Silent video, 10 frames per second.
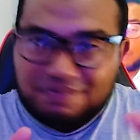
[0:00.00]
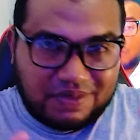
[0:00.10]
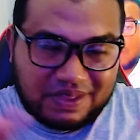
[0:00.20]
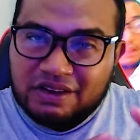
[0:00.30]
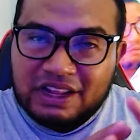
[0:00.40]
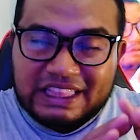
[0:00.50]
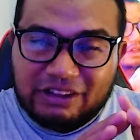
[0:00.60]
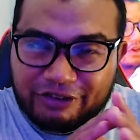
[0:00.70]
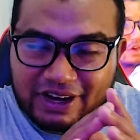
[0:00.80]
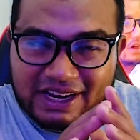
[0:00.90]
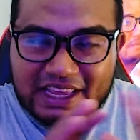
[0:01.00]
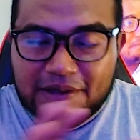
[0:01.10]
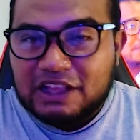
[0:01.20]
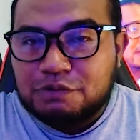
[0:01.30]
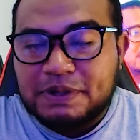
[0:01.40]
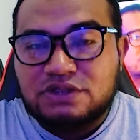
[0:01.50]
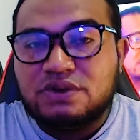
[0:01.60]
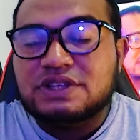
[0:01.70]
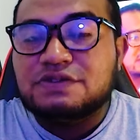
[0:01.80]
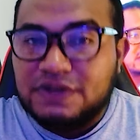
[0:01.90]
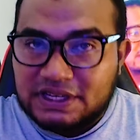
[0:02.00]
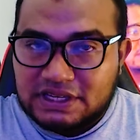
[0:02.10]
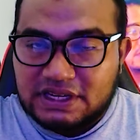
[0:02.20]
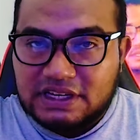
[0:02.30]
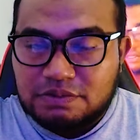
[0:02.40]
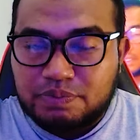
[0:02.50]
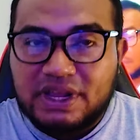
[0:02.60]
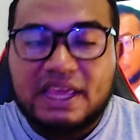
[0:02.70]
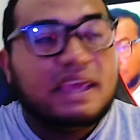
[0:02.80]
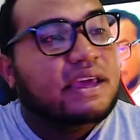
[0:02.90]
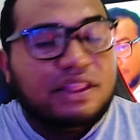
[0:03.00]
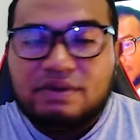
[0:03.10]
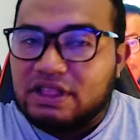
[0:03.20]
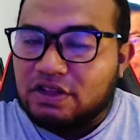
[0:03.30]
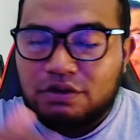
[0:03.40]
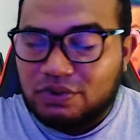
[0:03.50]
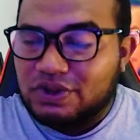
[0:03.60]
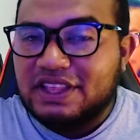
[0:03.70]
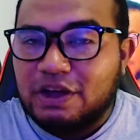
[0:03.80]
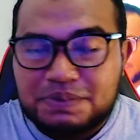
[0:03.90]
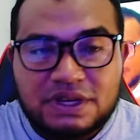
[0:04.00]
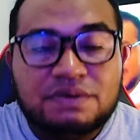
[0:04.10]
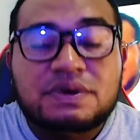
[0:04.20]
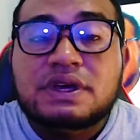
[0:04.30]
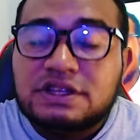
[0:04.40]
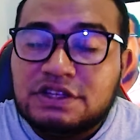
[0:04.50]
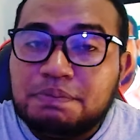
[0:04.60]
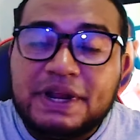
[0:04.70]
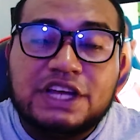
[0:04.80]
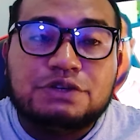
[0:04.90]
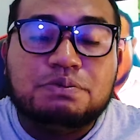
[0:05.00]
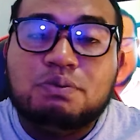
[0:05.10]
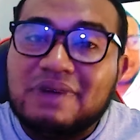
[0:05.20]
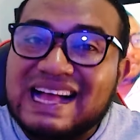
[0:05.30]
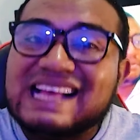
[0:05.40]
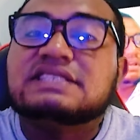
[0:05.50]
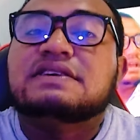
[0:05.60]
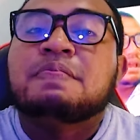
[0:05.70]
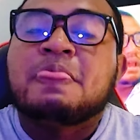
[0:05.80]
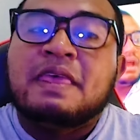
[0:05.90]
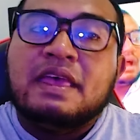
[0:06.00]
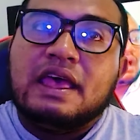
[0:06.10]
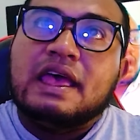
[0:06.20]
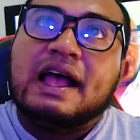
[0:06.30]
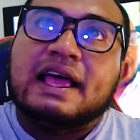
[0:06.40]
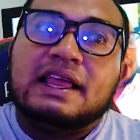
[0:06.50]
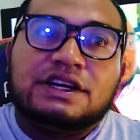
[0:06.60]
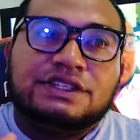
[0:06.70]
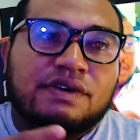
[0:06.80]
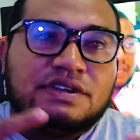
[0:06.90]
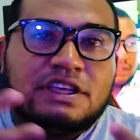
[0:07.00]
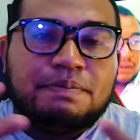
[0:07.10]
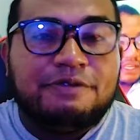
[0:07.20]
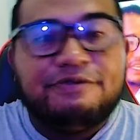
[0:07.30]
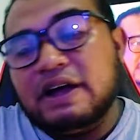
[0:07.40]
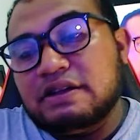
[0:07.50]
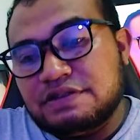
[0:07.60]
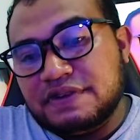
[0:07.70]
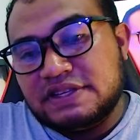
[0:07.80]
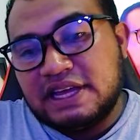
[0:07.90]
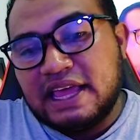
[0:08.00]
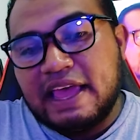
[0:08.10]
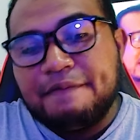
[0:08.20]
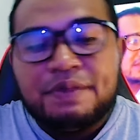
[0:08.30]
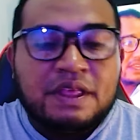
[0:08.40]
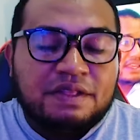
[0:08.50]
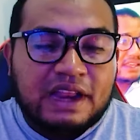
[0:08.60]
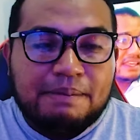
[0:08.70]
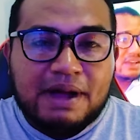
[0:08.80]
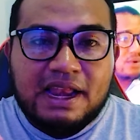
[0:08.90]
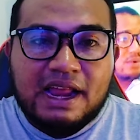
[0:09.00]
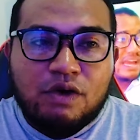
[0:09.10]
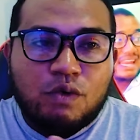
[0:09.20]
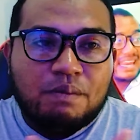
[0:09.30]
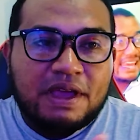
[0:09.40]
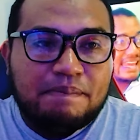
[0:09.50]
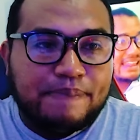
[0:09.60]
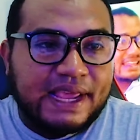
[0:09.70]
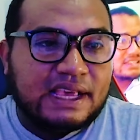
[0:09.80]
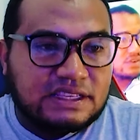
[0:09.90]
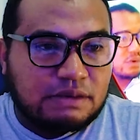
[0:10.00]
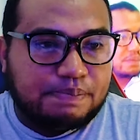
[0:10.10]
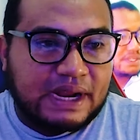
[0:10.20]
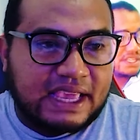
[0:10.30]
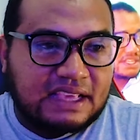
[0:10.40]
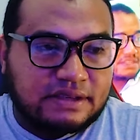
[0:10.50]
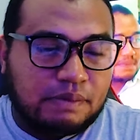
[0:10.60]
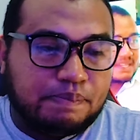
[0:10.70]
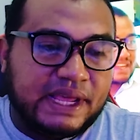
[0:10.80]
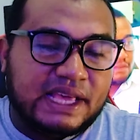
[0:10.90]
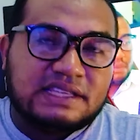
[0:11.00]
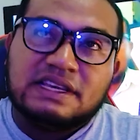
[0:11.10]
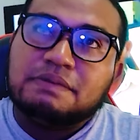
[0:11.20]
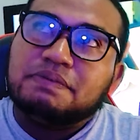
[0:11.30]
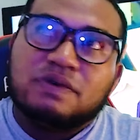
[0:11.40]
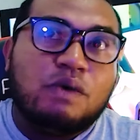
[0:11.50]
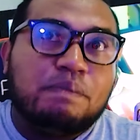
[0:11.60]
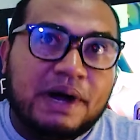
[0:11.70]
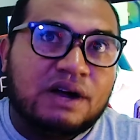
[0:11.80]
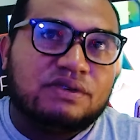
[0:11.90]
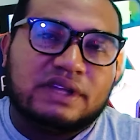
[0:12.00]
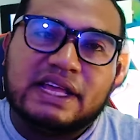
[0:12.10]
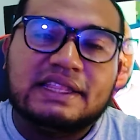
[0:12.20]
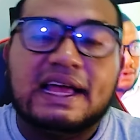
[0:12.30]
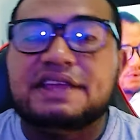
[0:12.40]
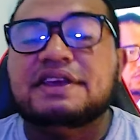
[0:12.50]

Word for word: Eu não estou falando aqui das pessoas físicas, porque não é todo mundo que tem a opção de empréstimo. Mas é aquela questão que eu sempre falo: se você quer trabalhar com uma empresa para que essa empresa, com o um banco na realidade,